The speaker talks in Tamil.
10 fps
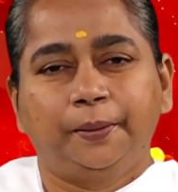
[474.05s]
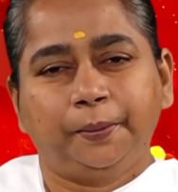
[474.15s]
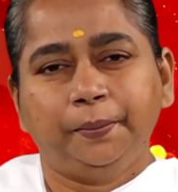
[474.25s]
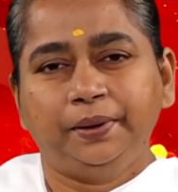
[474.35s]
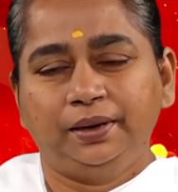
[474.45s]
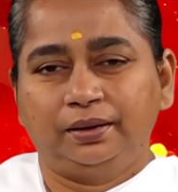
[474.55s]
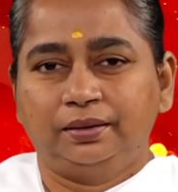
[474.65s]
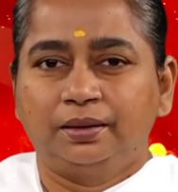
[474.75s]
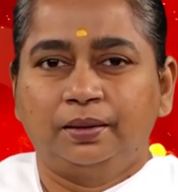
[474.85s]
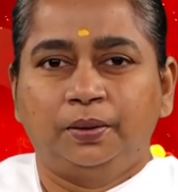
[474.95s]
ரொம்ப
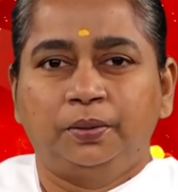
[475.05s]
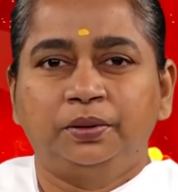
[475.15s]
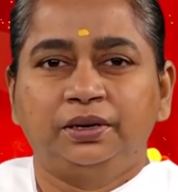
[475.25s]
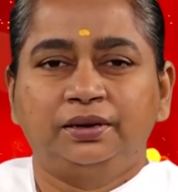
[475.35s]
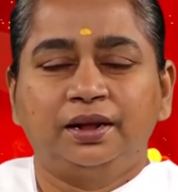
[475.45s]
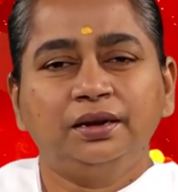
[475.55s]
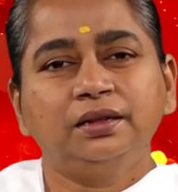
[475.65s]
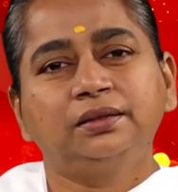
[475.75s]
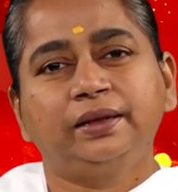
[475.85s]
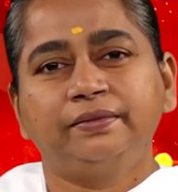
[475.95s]
ஒரு நல்ல
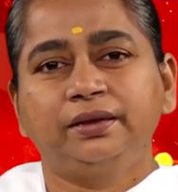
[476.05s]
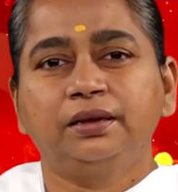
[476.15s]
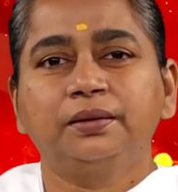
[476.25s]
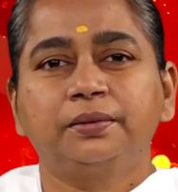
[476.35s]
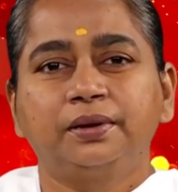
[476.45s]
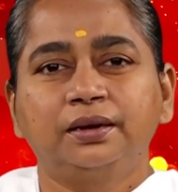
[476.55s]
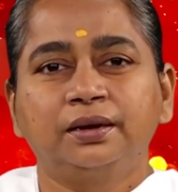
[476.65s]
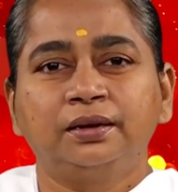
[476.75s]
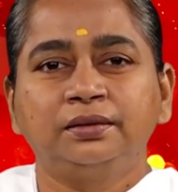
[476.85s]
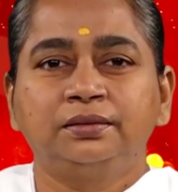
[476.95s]
தெய்வீக
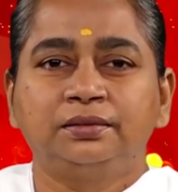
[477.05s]
குணங்களை